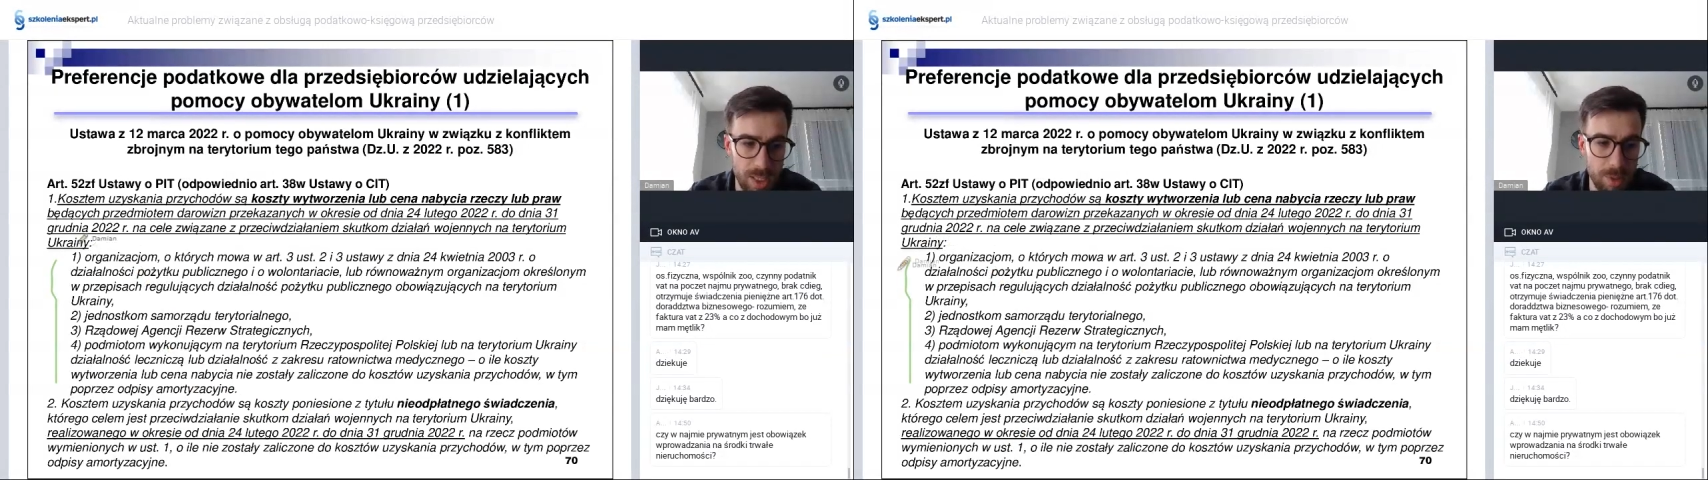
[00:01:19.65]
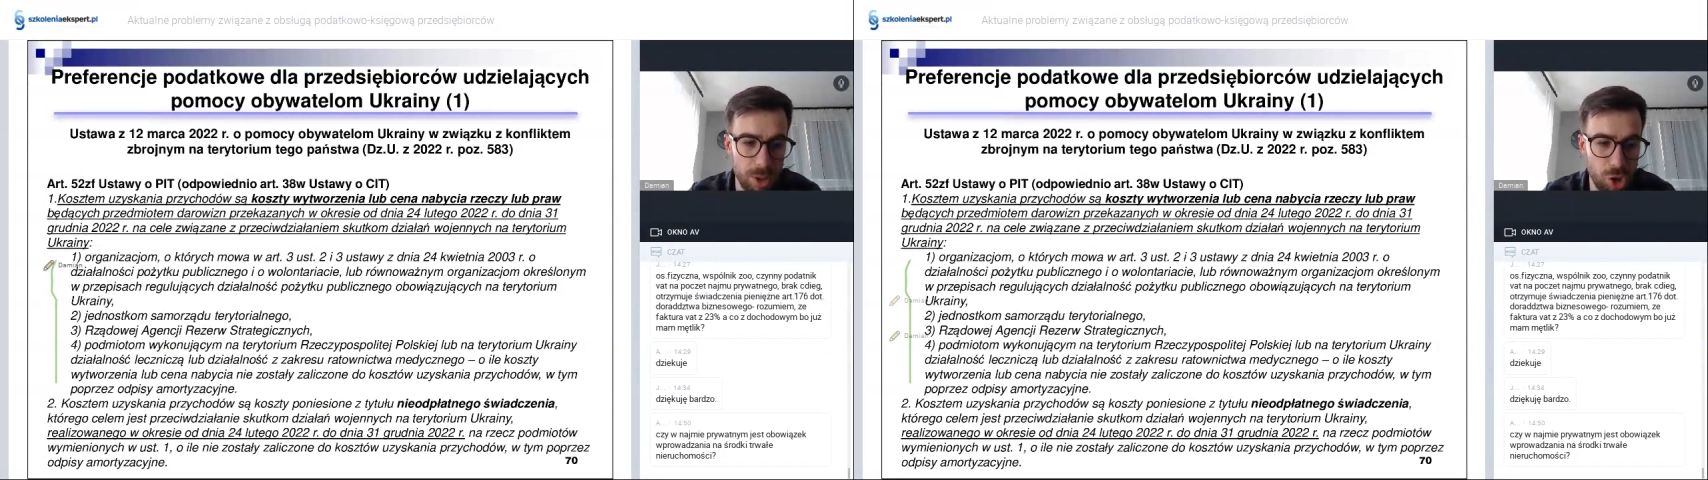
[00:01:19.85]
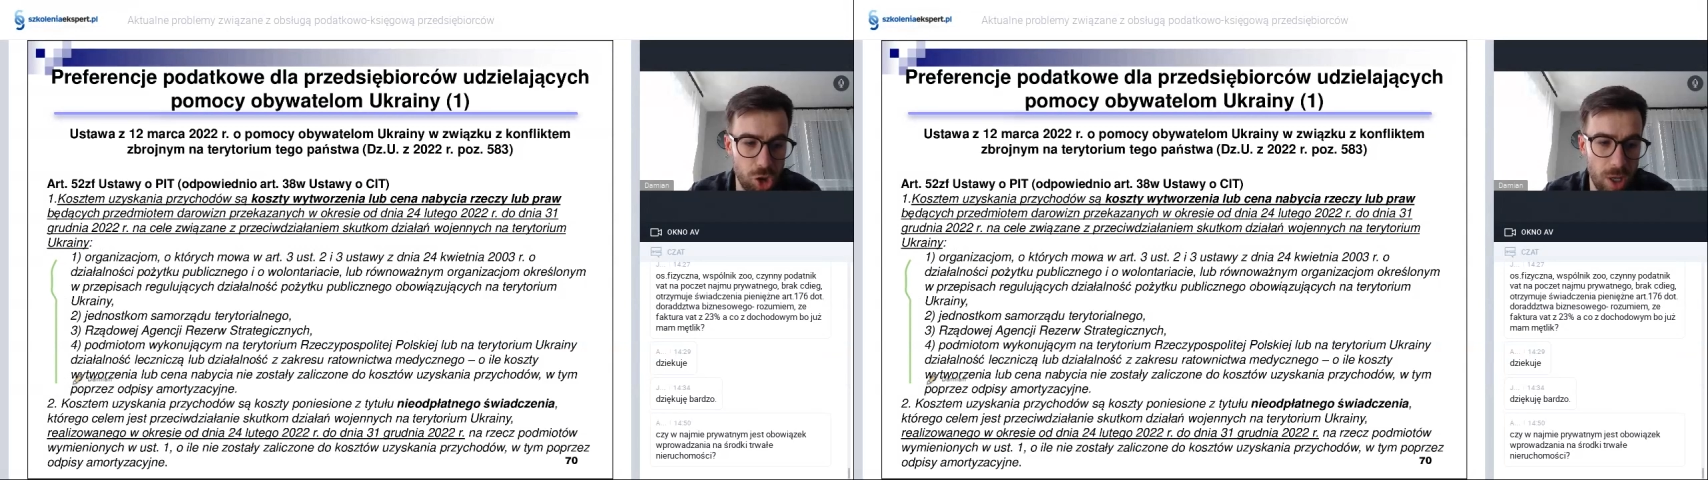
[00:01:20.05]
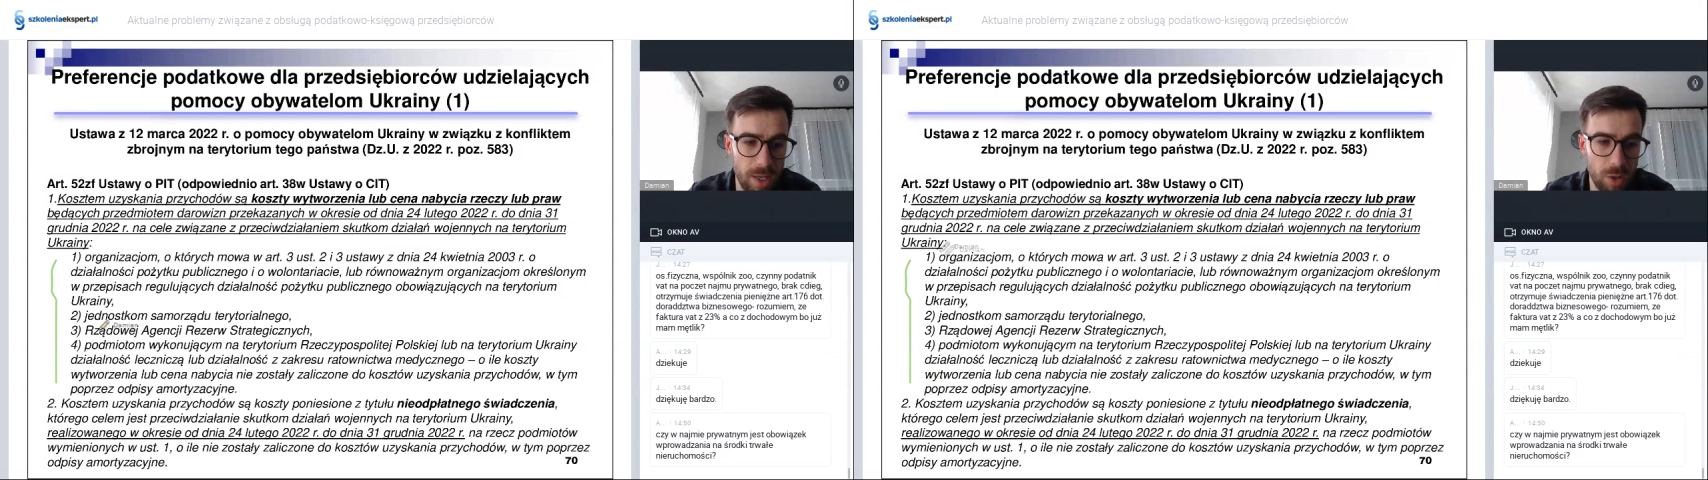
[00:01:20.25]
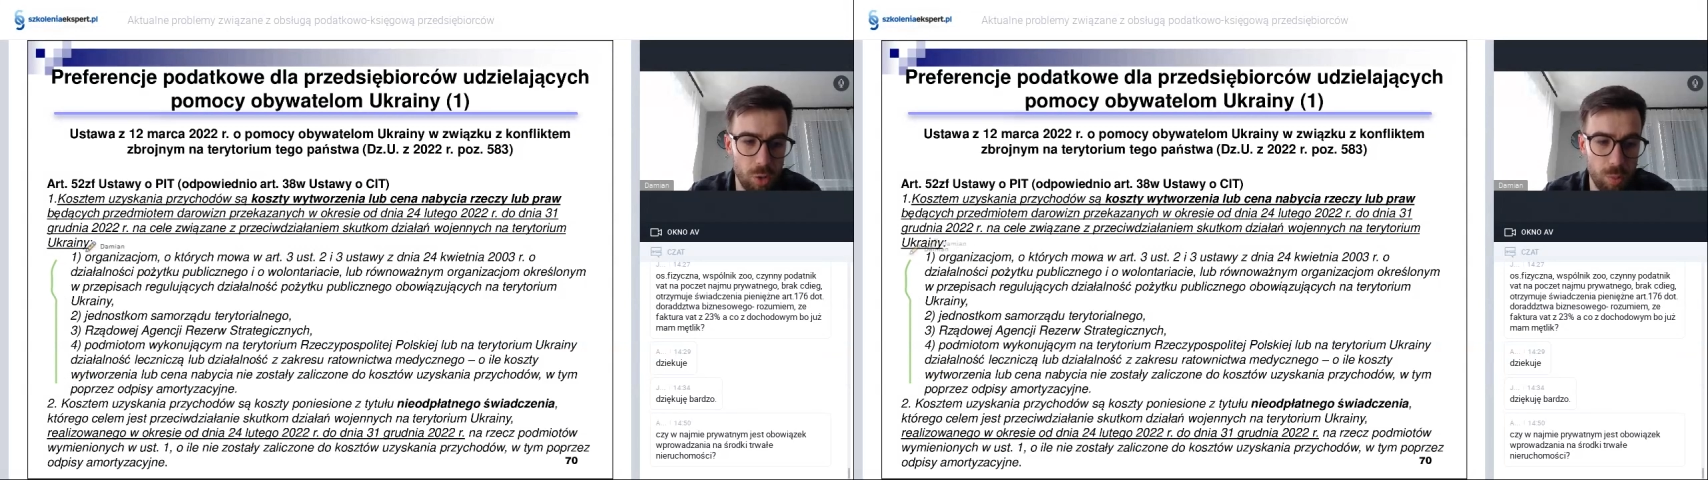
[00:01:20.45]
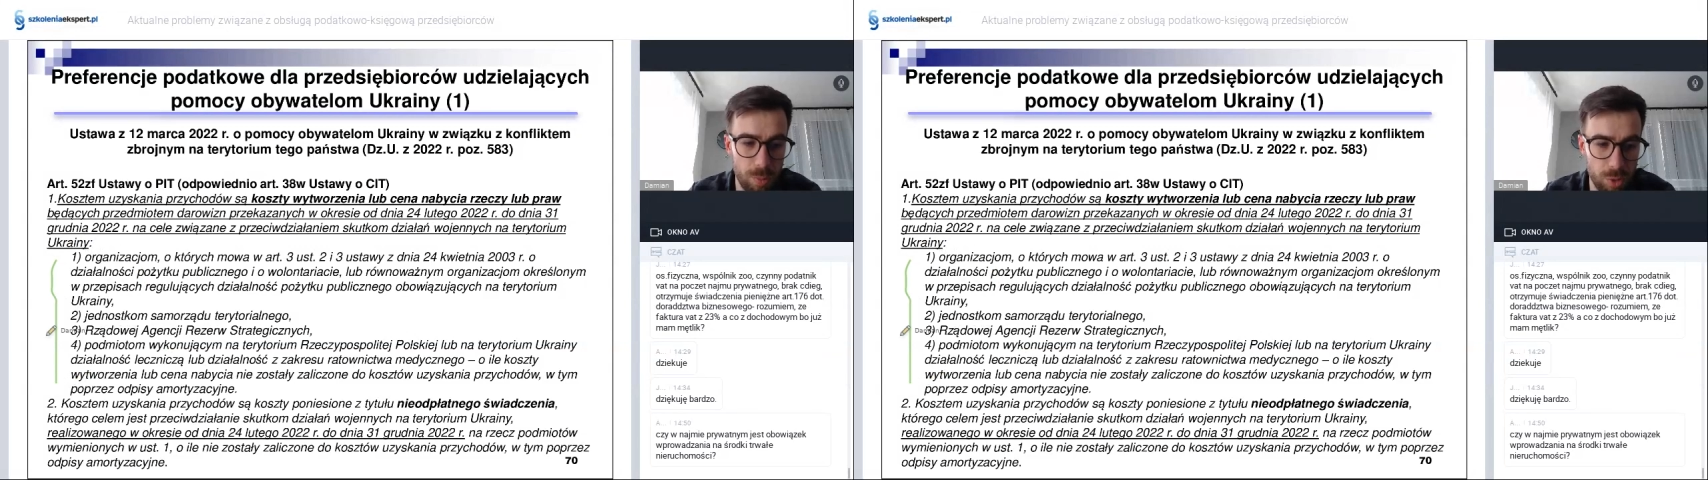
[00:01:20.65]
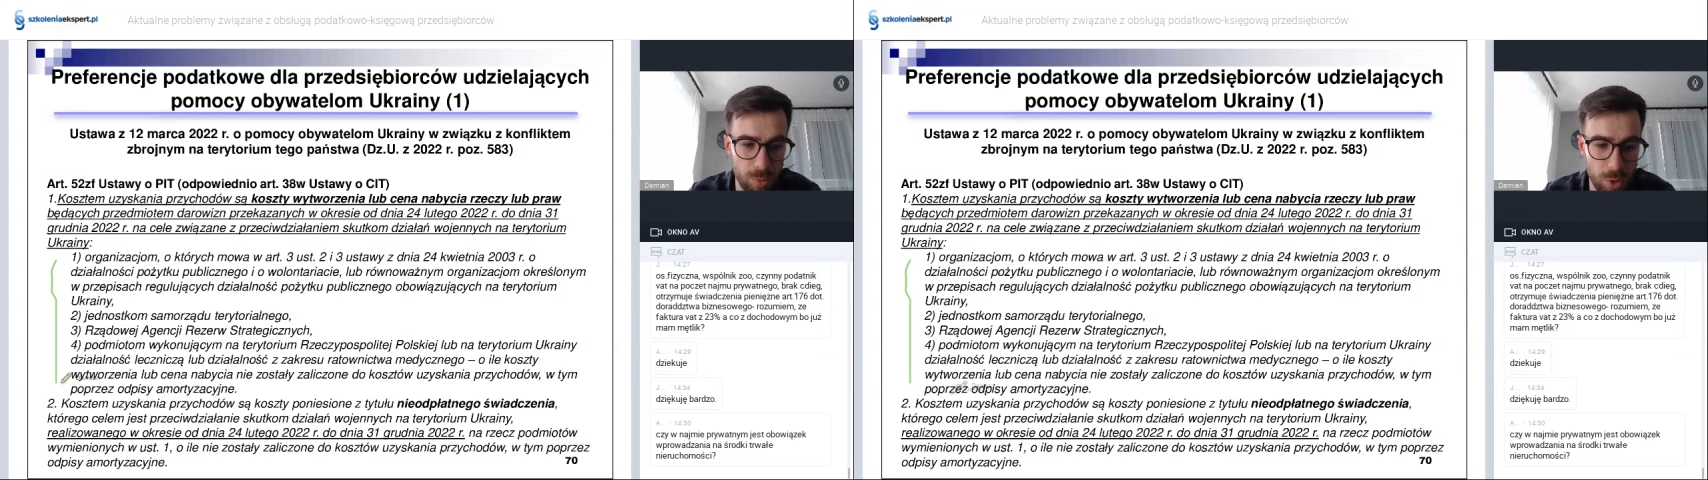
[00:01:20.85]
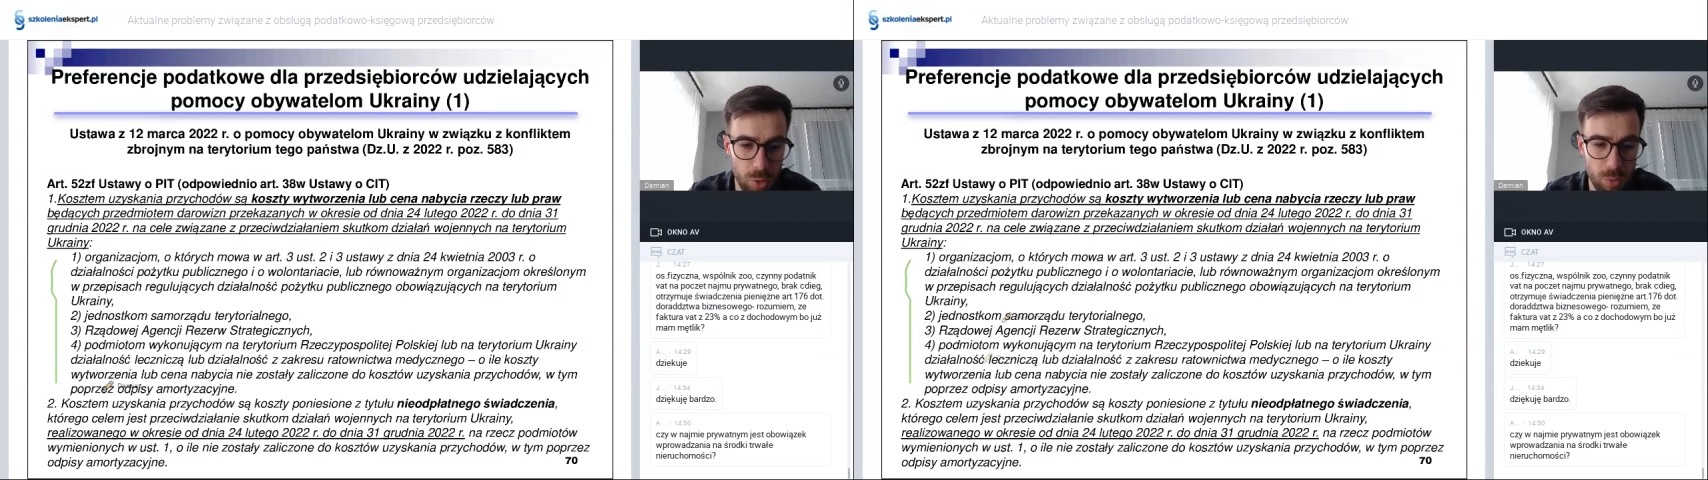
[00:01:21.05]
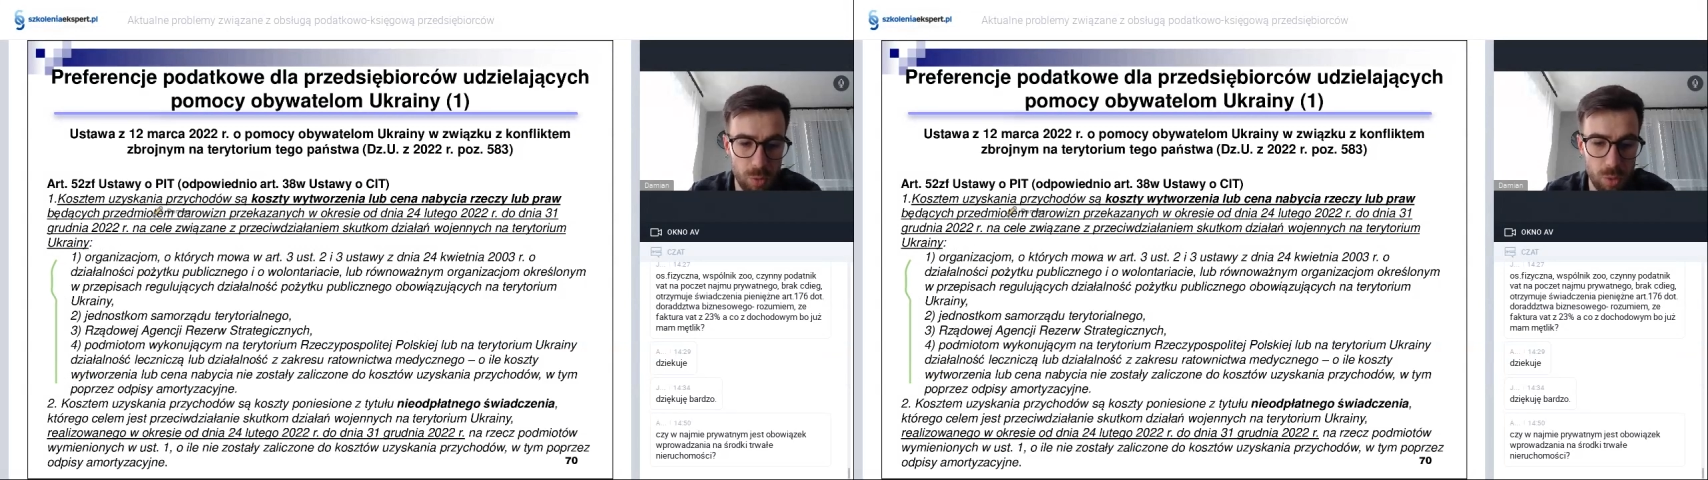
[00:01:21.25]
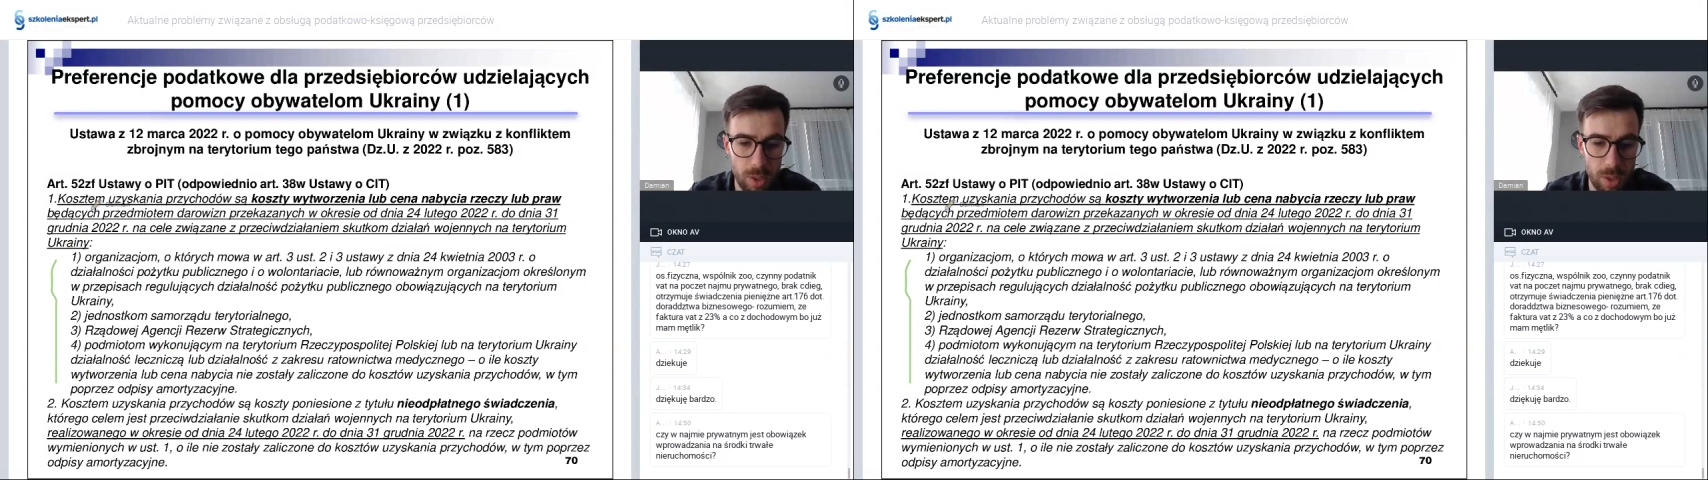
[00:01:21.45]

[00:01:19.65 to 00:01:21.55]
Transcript: tych samych czterech grup podmiotów,